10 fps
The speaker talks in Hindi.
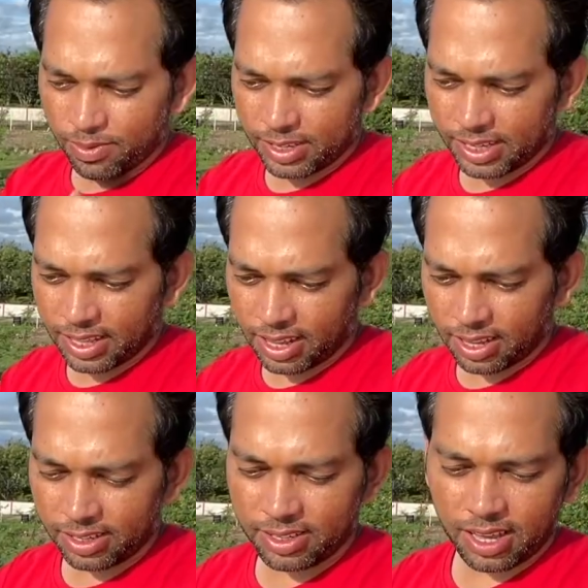वैसे ना
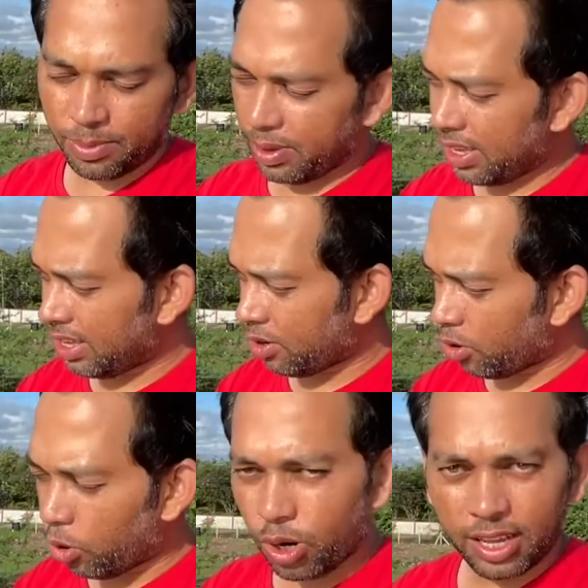अभी
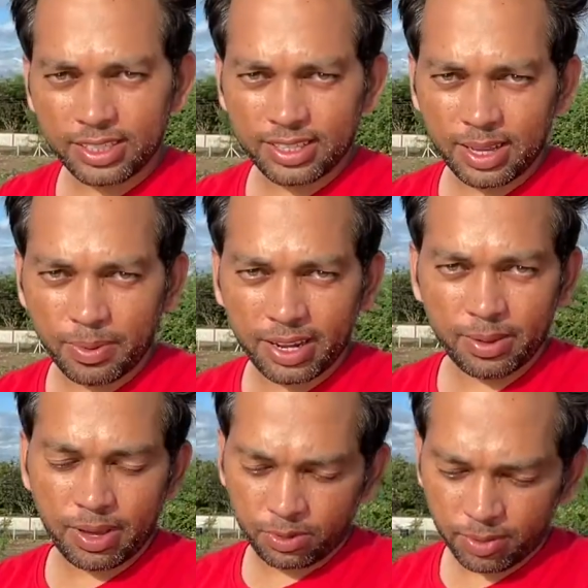और आ सकता है पानी
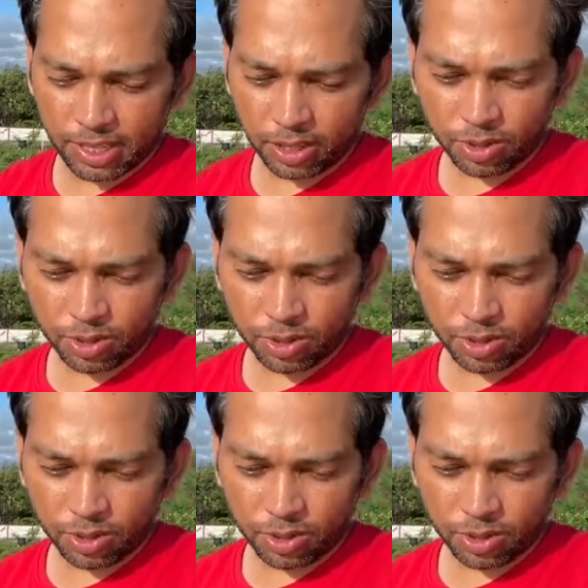मैं आपको बताता